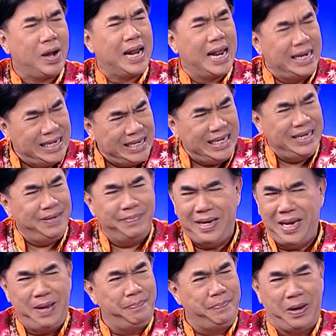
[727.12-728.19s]
รณีไม่
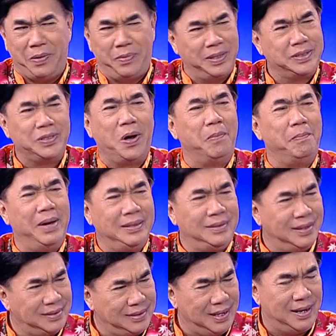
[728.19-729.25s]
ได้แปลว่าสองมาต
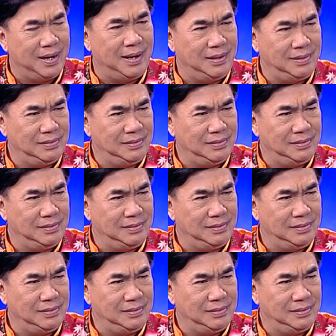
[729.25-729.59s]
รฐาน